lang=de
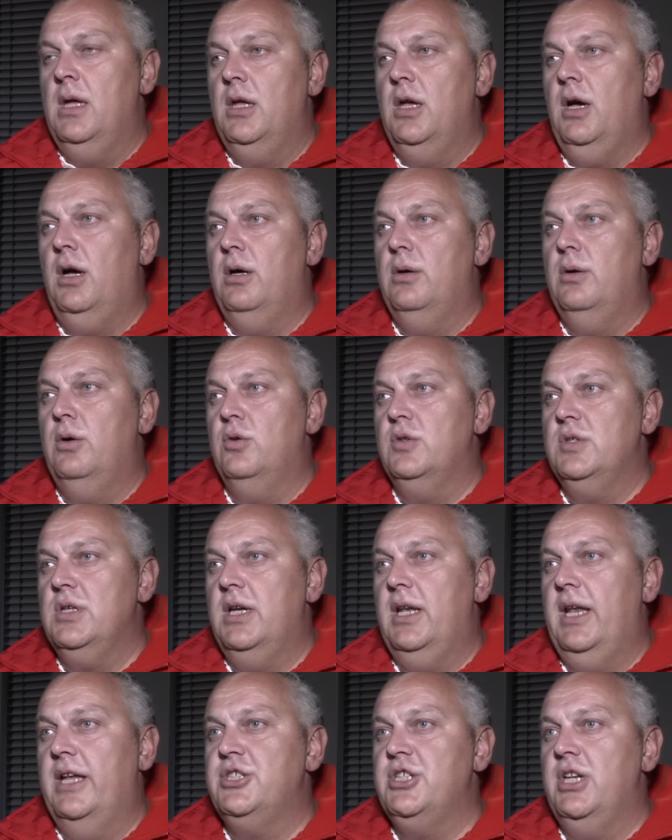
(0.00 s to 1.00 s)
Ja,
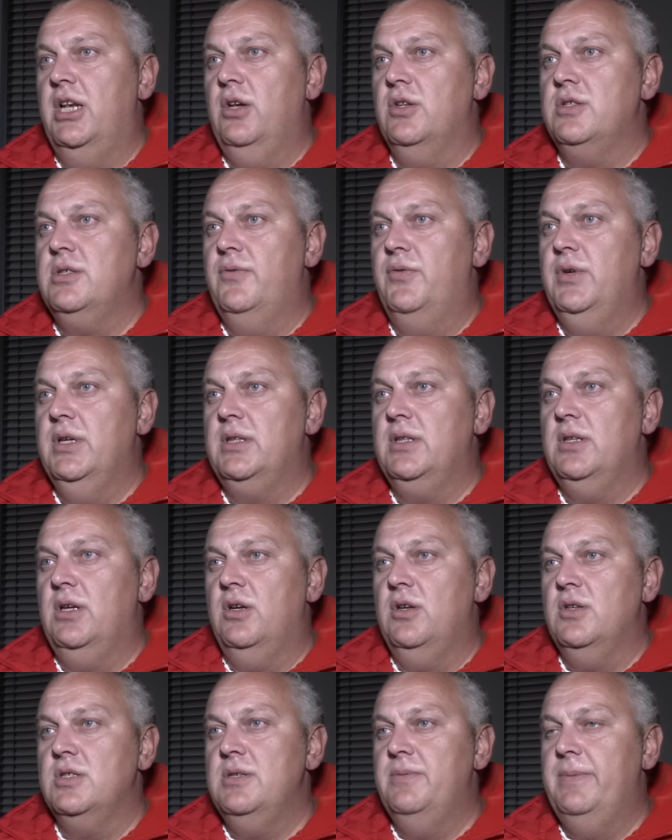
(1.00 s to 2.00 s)
unsere Leitstelle hat sofort
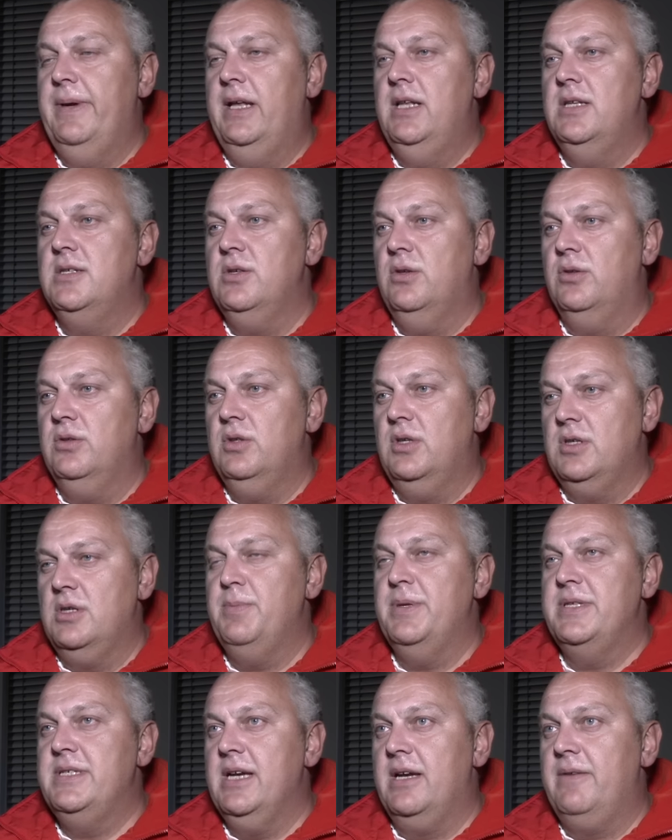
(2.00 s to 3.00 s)
aus Wels und also
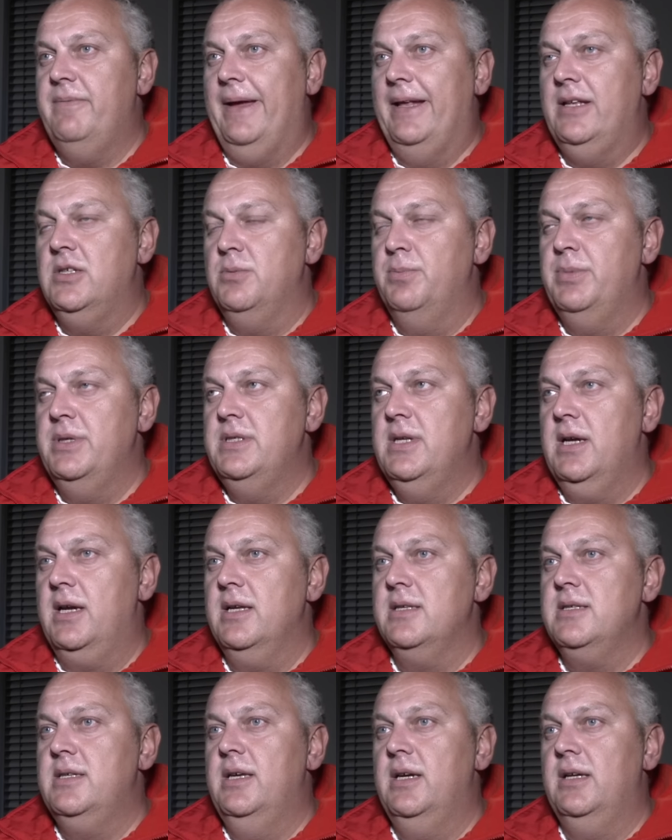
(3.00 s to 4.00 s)
Bezirk Wels und Bezirk
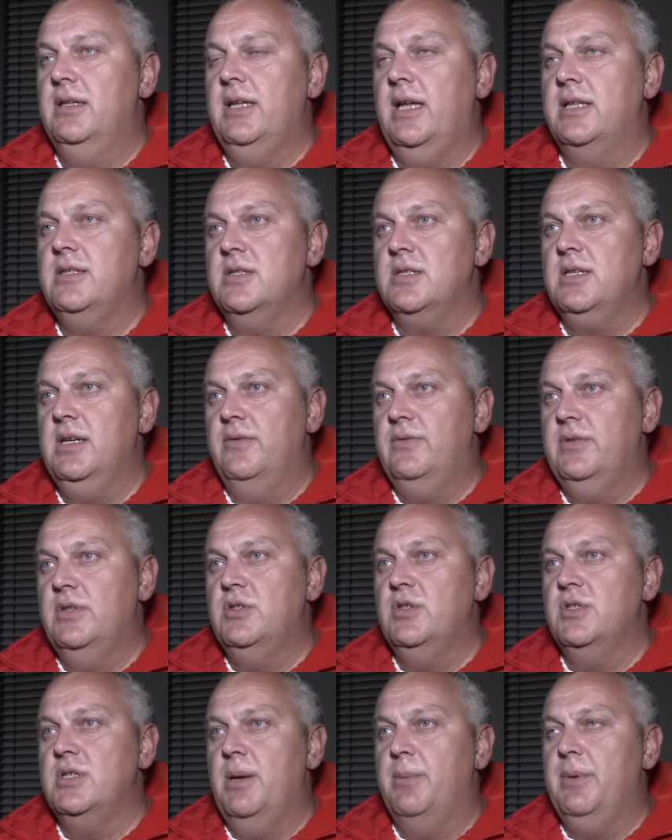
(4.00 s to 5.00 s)
Christkirchen die Einsatzkräfte
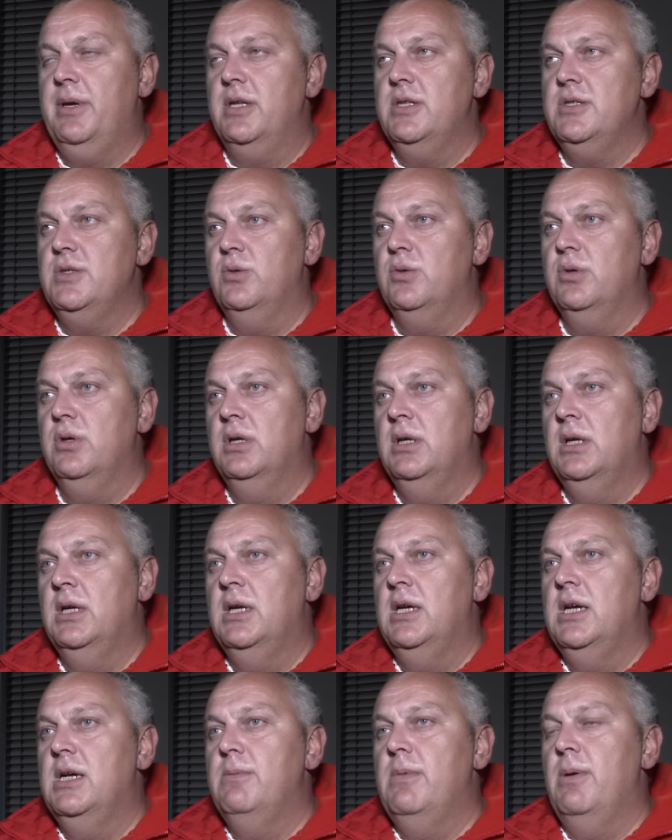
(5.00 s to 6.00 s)
zusammengezogen.
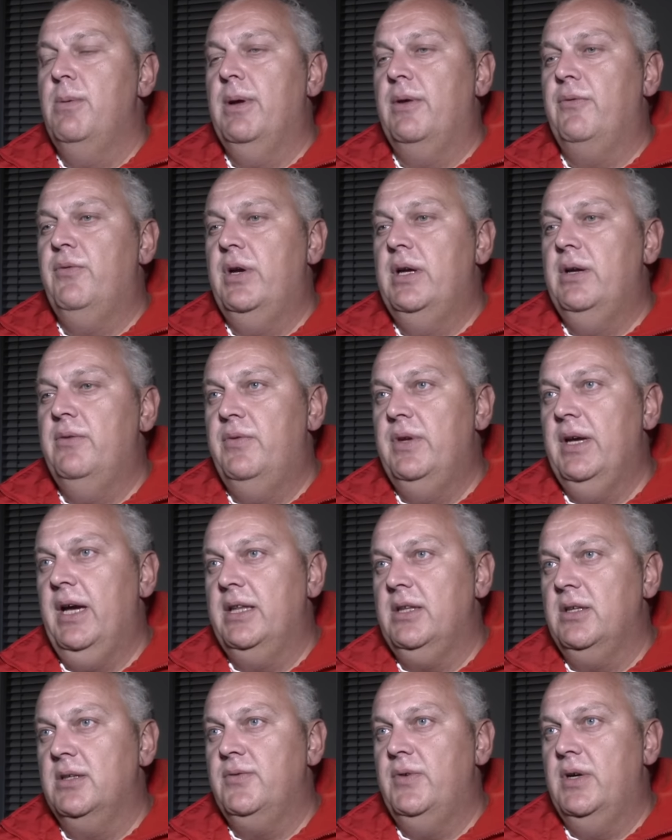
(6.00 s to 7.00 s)
Wir waren vier
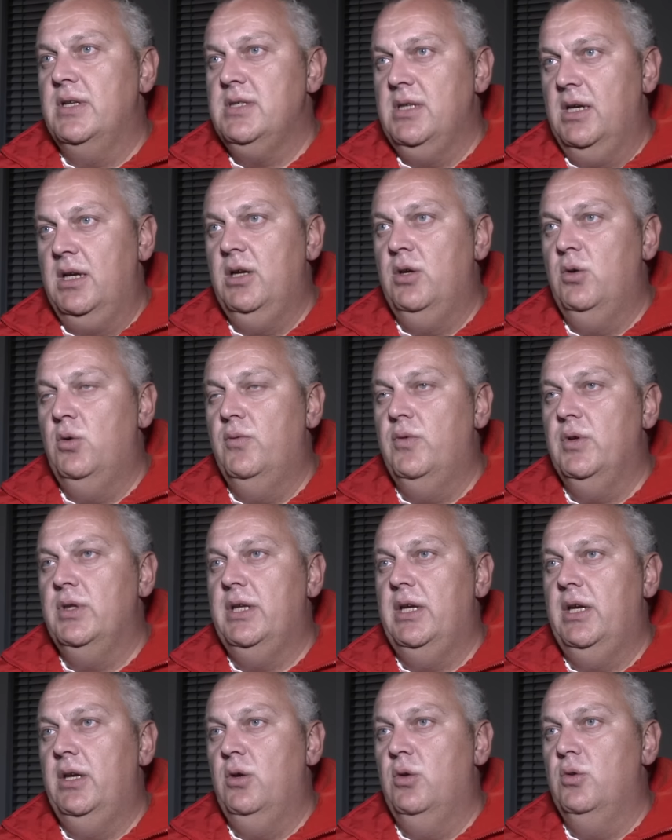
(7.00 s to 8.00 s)
Rettungsfahrzeuge,
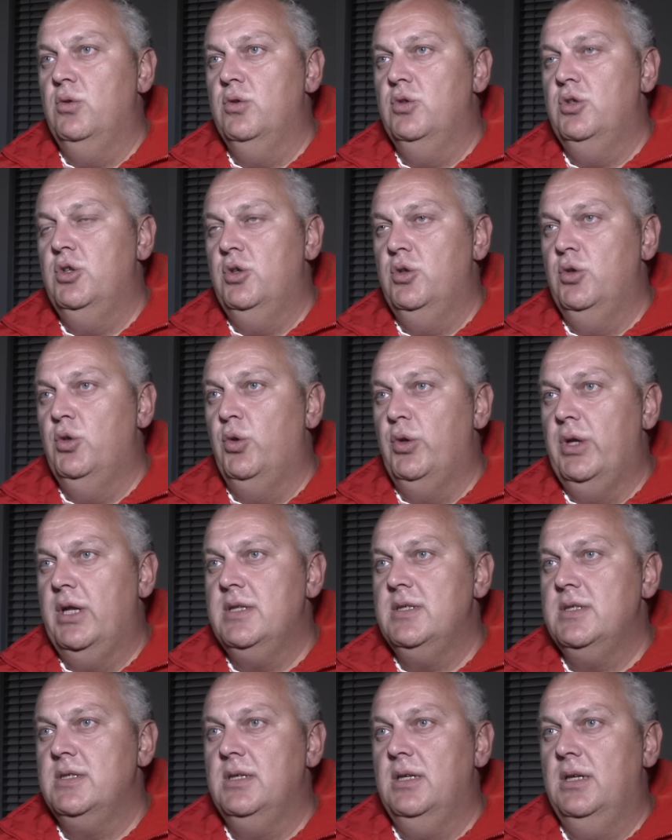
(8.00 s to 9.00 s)
OVD und
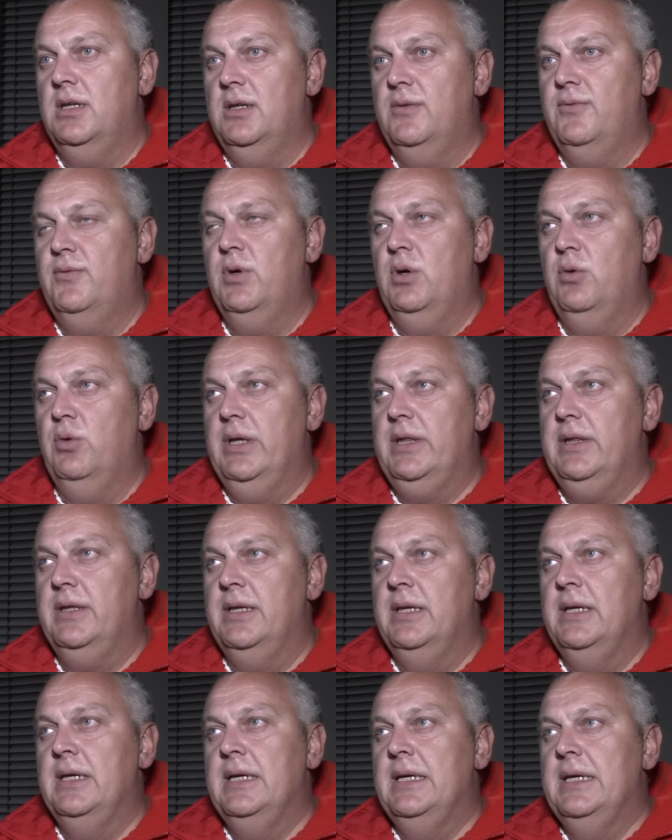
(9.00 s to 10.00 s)
Notarzt äh, vor Ort.
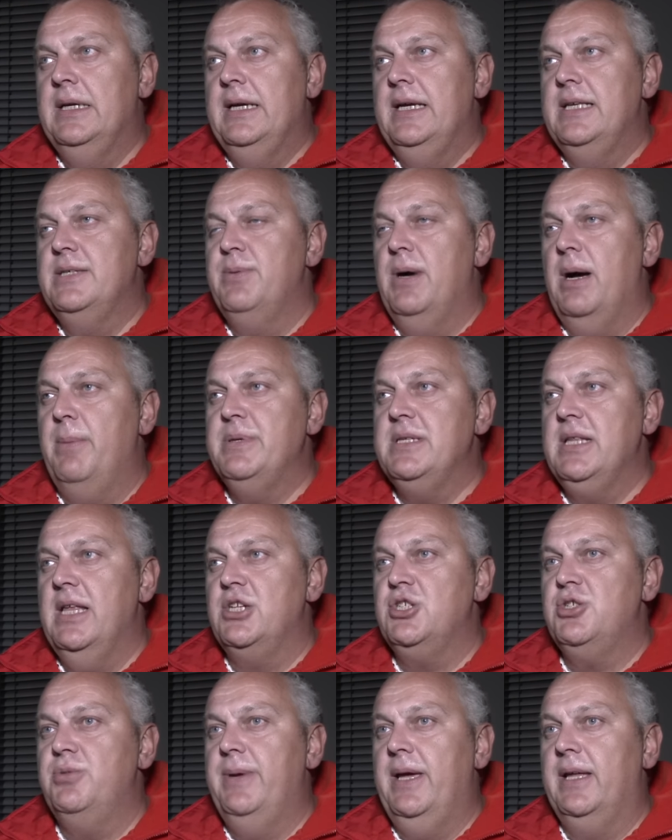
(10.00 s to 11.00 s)
Es war ein bisschen
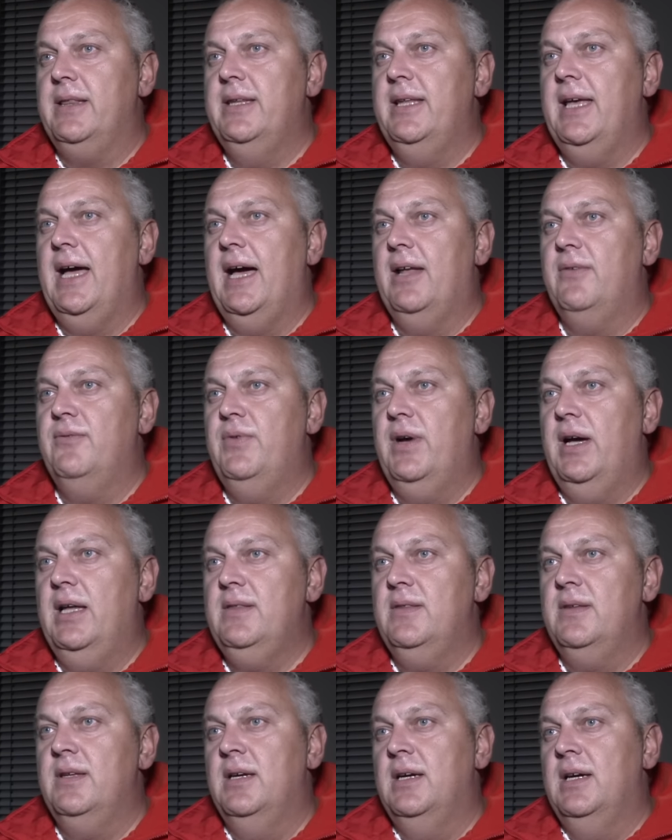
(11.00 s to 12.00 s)
erschwert die
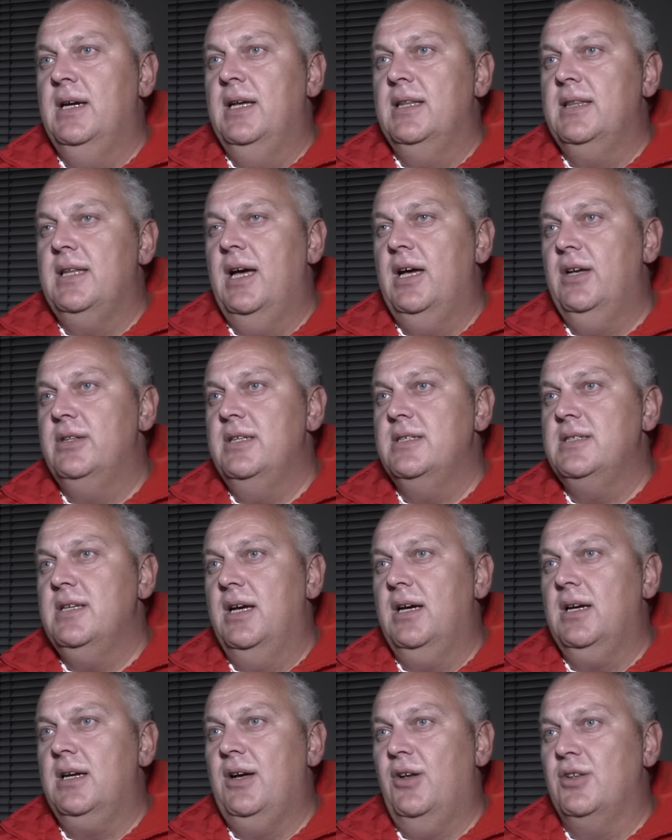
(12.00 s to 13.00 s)
Anfahrt, da ja
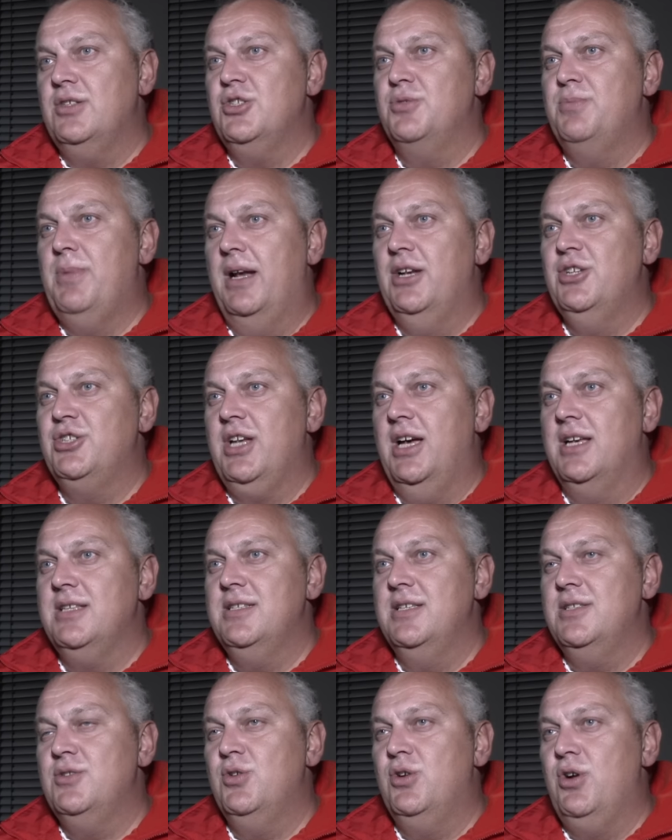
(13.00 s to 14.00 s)
diese ganz schmale Straße ist.